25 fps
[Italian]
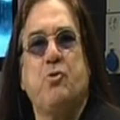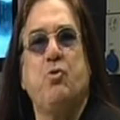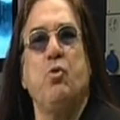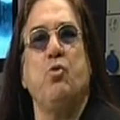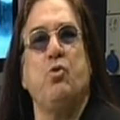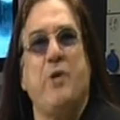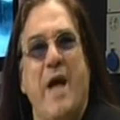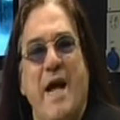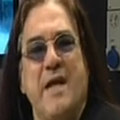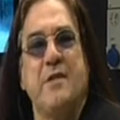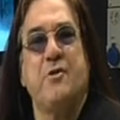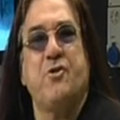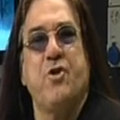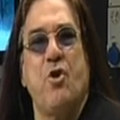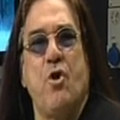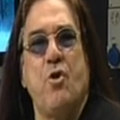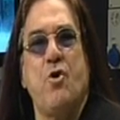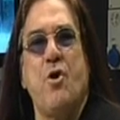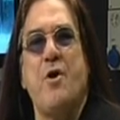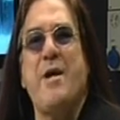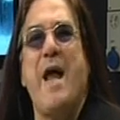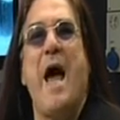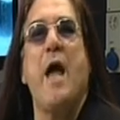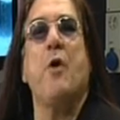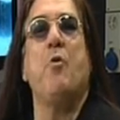tu dentro
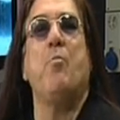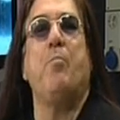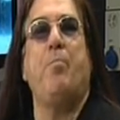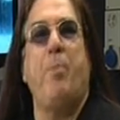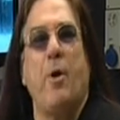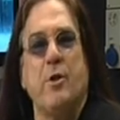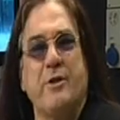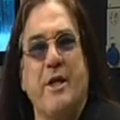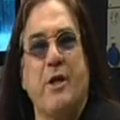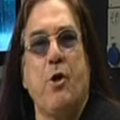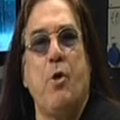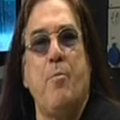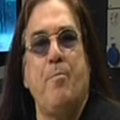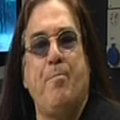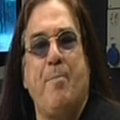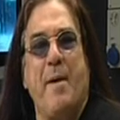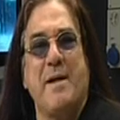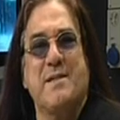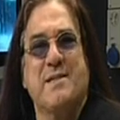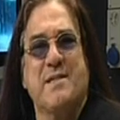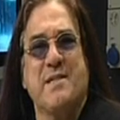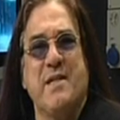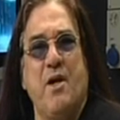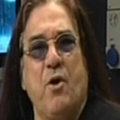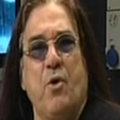non hai un po' di
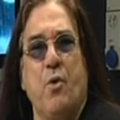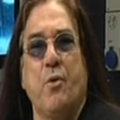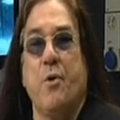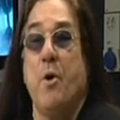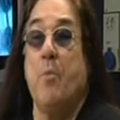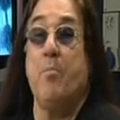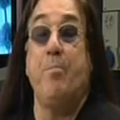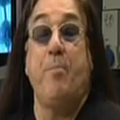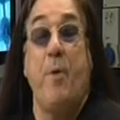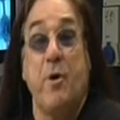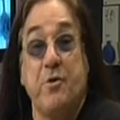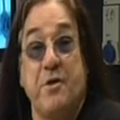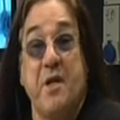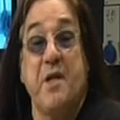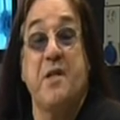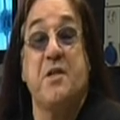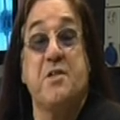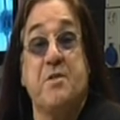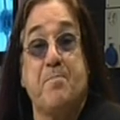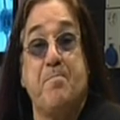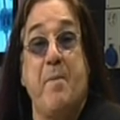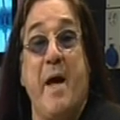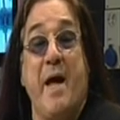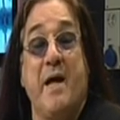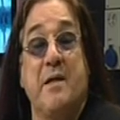compassione, un po' di
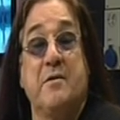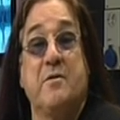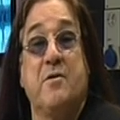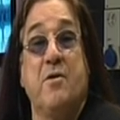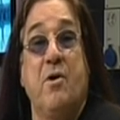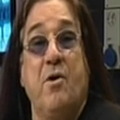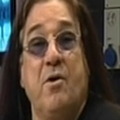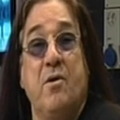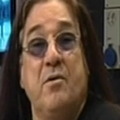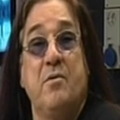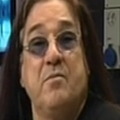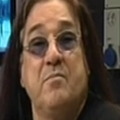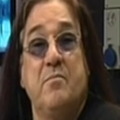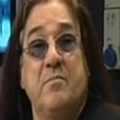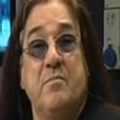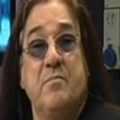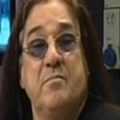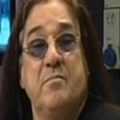rispetto,